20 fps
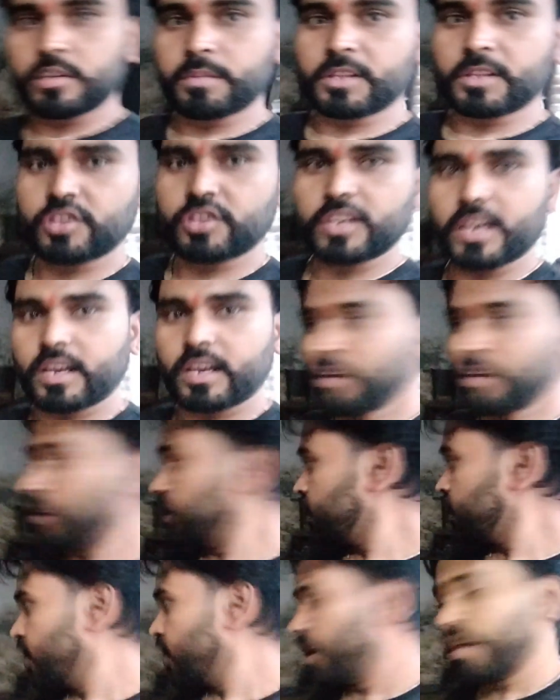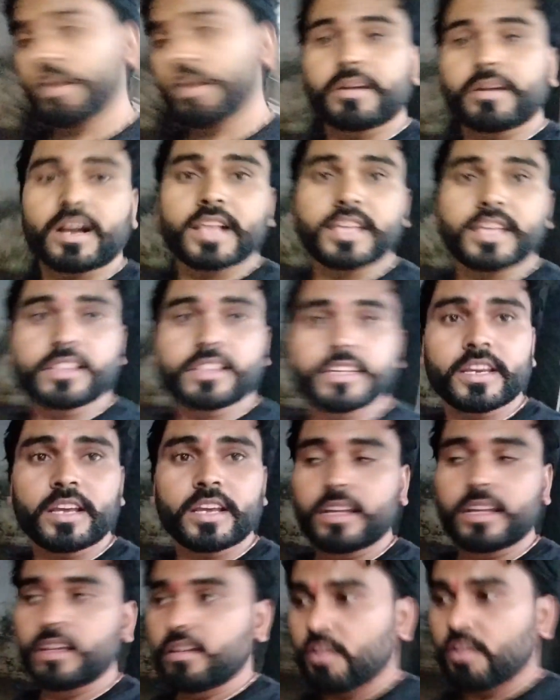सी बच्ची है ये भी खा जाती है
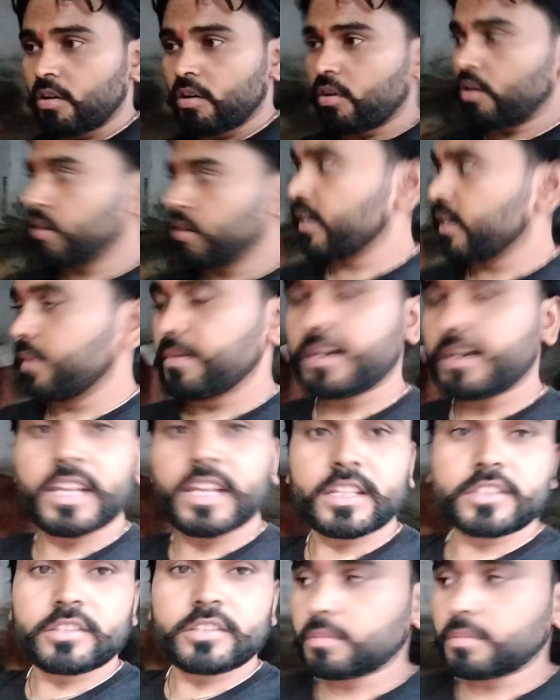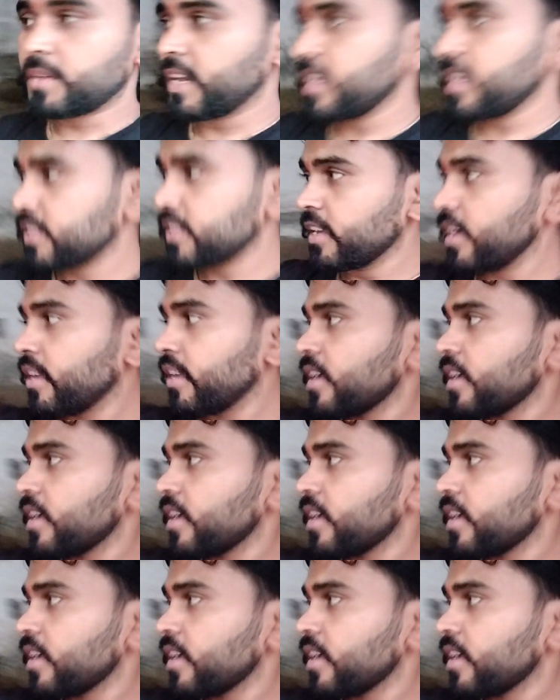और ये भी खा जाती है सब खा जाती